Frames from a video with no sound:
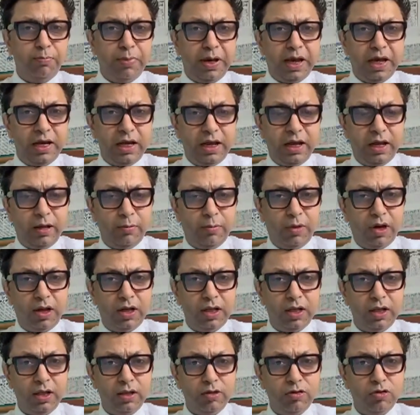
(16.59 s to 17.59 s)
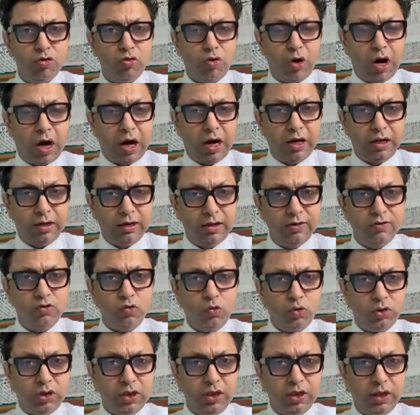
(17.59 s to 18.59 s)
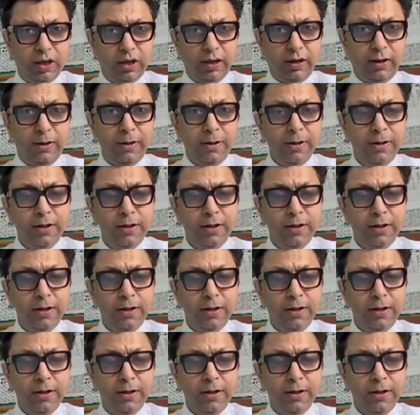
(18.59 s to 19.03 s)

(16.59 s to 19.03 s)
पहले हमारी जो आर्टरीज होती हैं